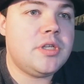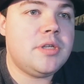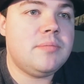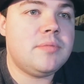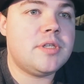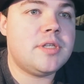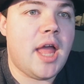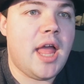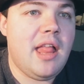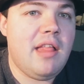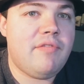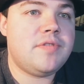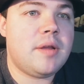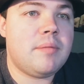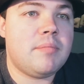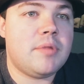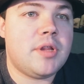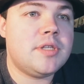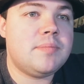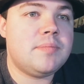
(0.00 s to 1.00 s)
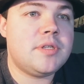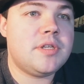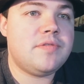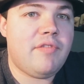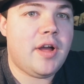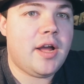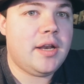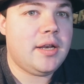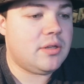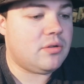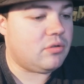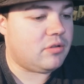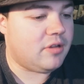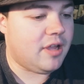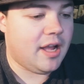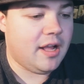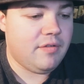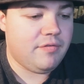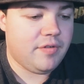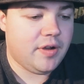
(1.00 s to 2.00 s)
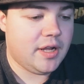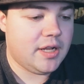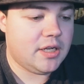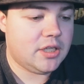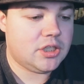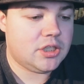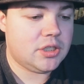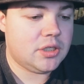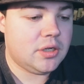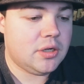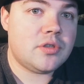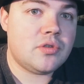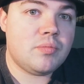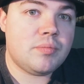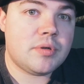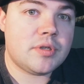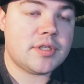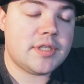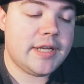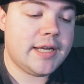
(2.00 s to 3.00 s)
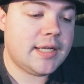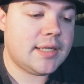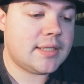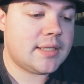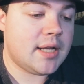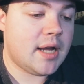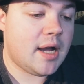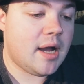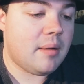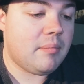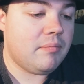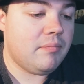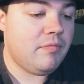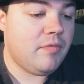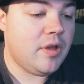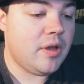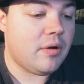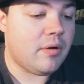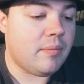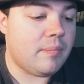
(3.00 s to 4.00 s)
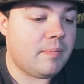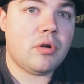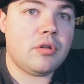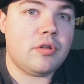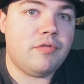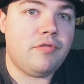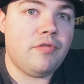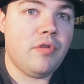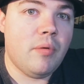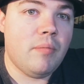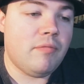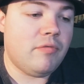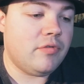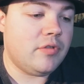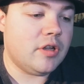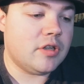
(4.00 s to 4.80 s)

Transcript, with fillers: 7 mit der 11 fängt mit 70 an. Total falsch. Die Super 6 haben wir. Doch, die 5.